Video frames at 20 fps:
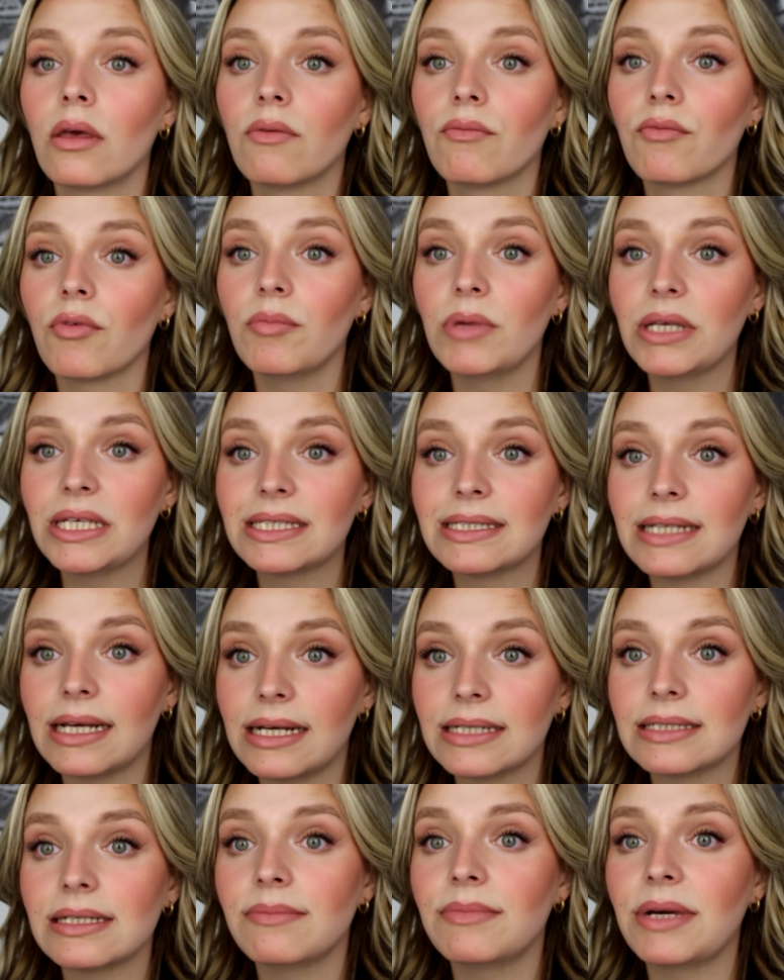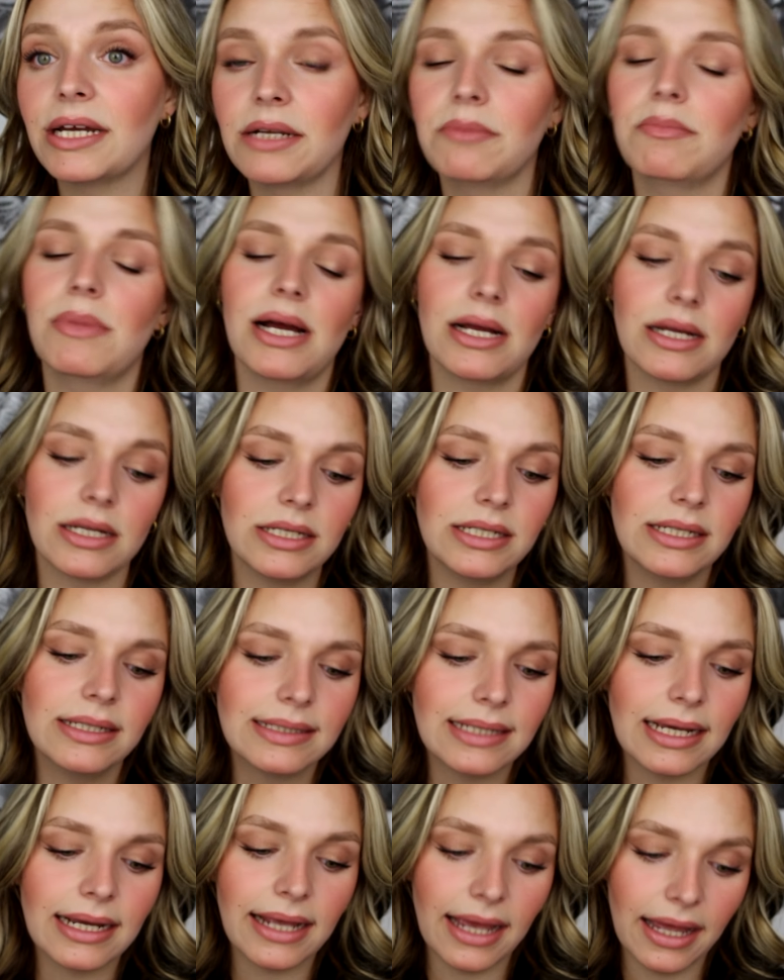Für mich ist Asam eine Marke, die
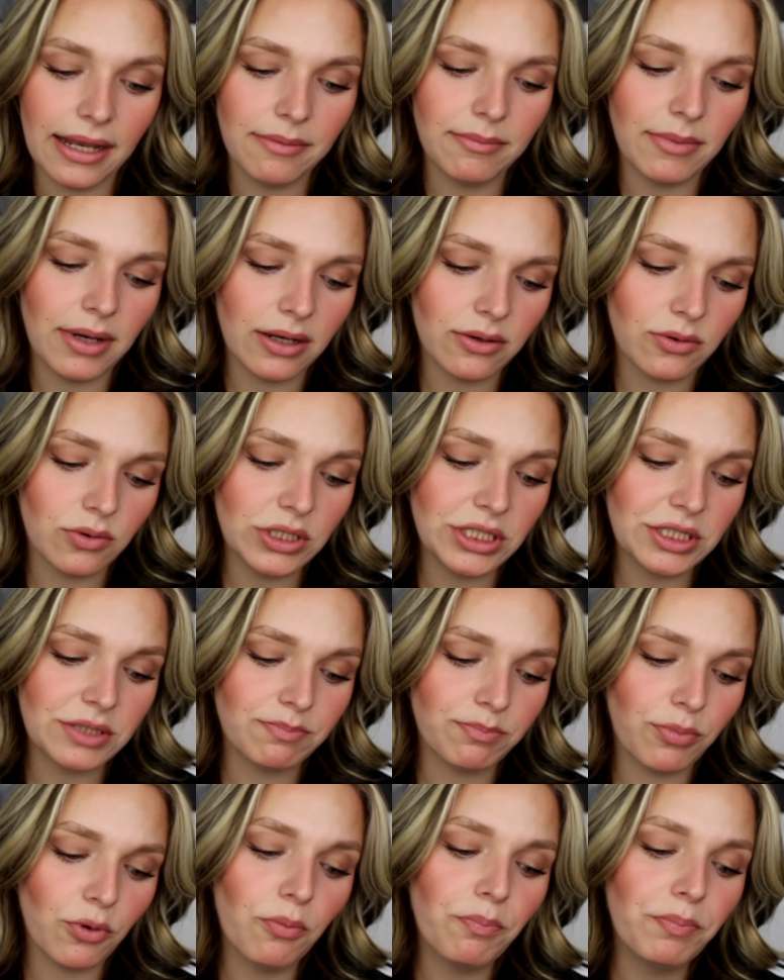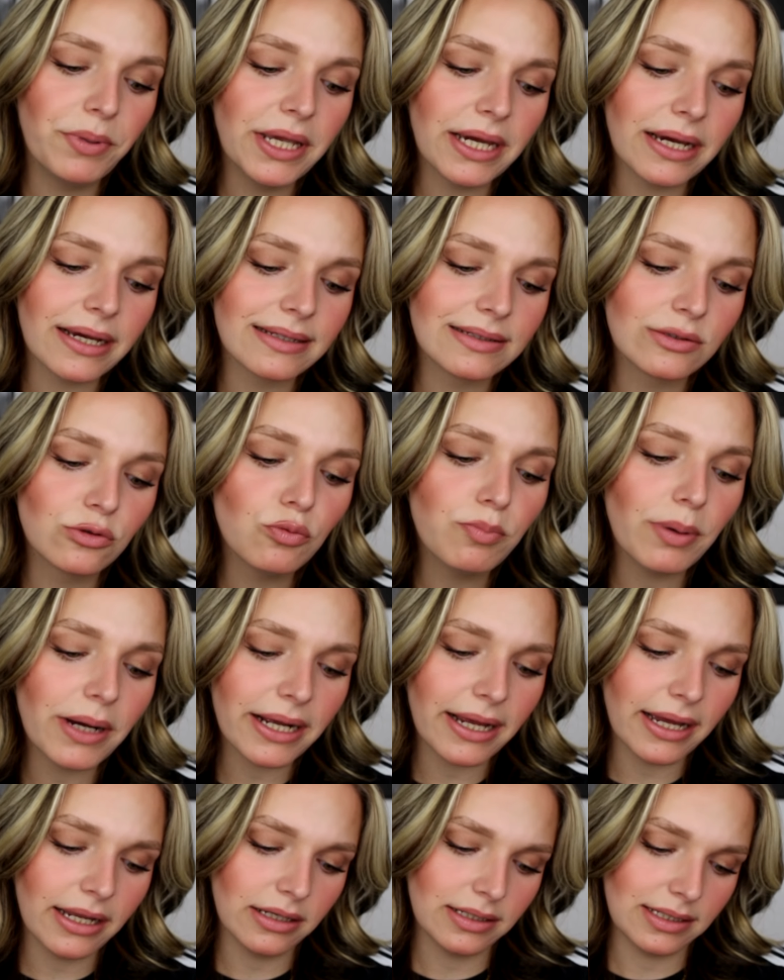ich sehr gerne mag. Und ich probiere super
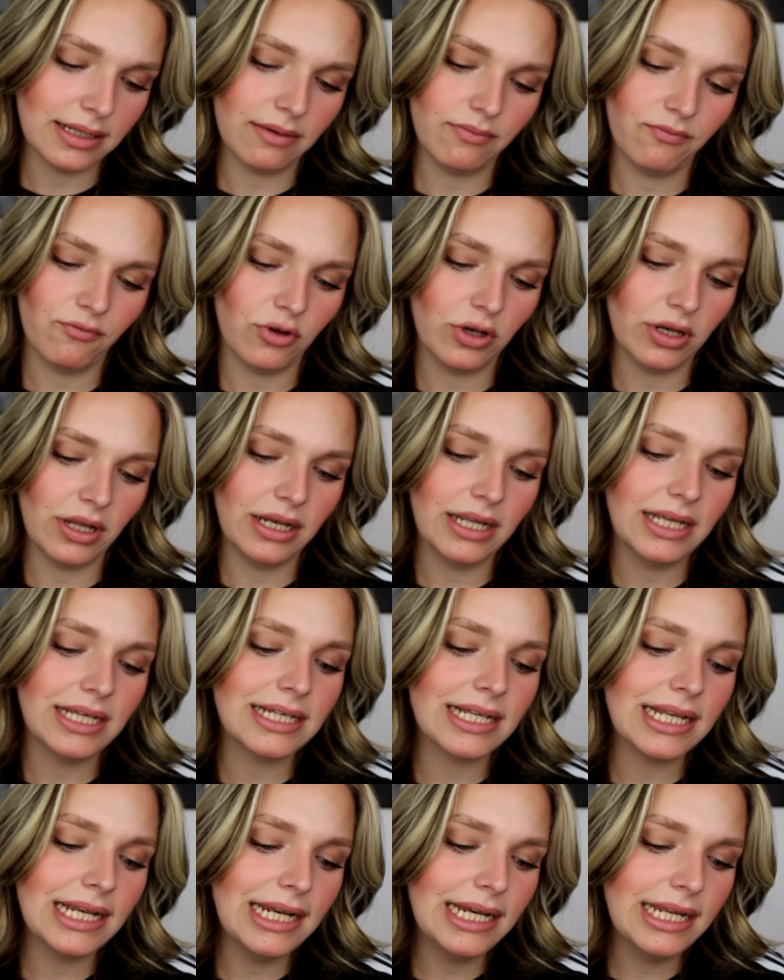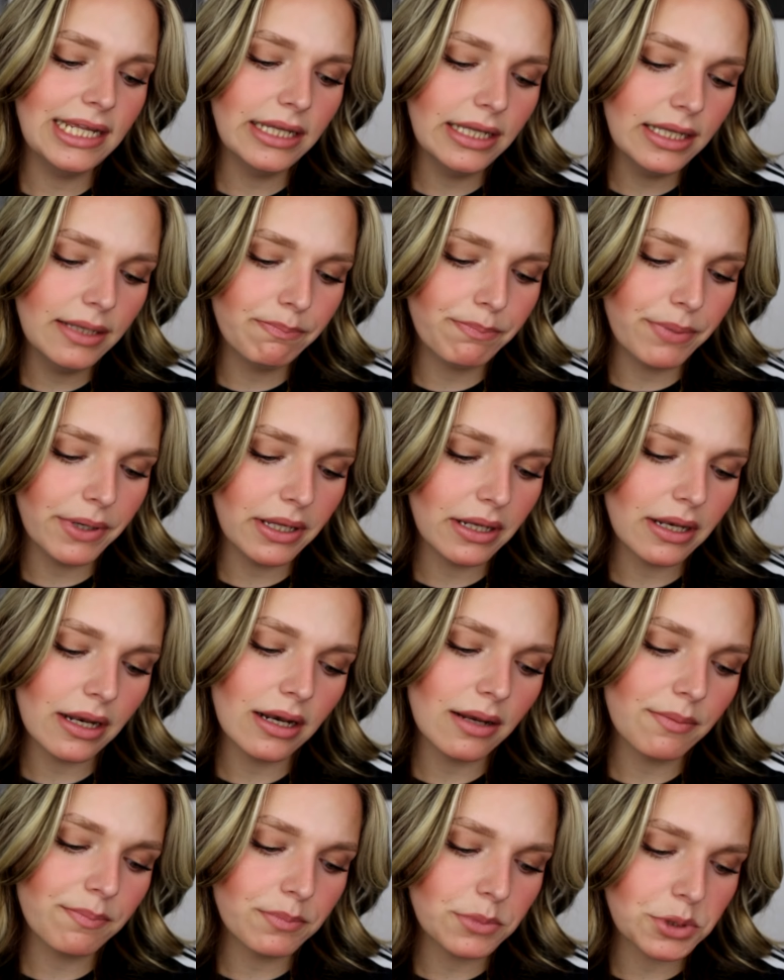gerne Sachen von denen. Ich liebe
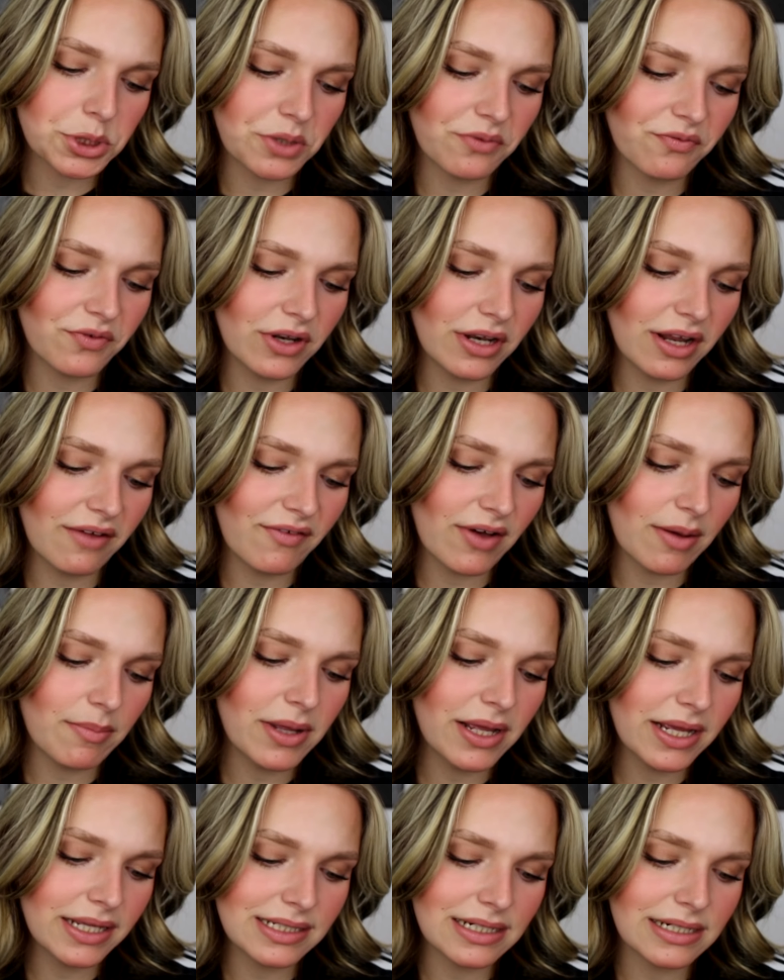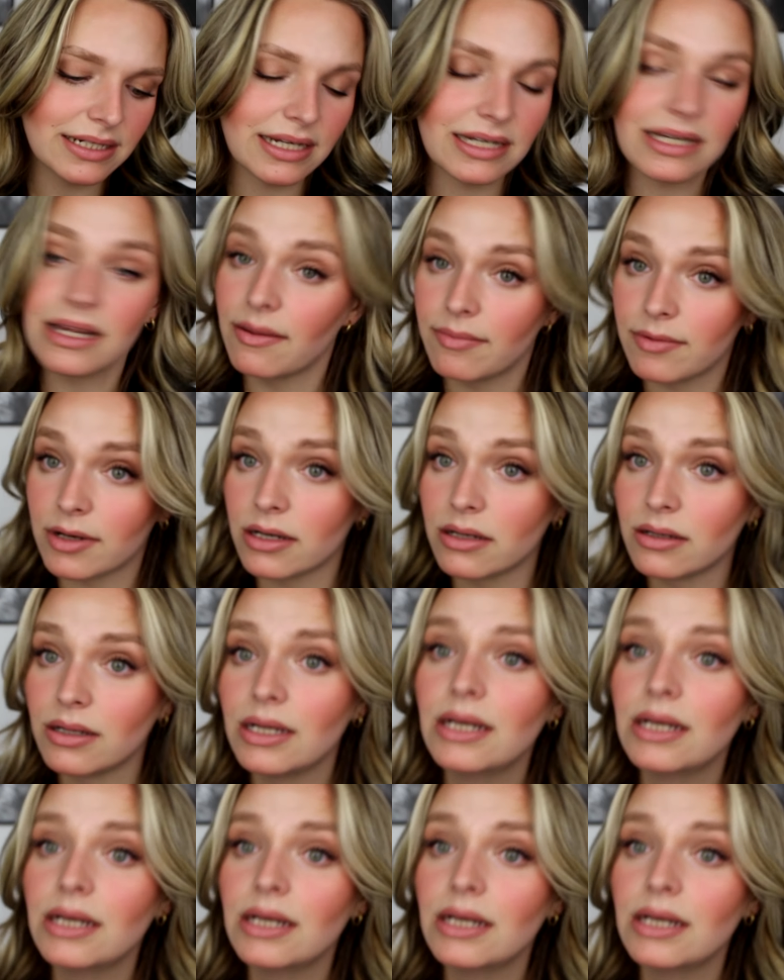den Lippenstift in der Farbe Hazelnut Heaven.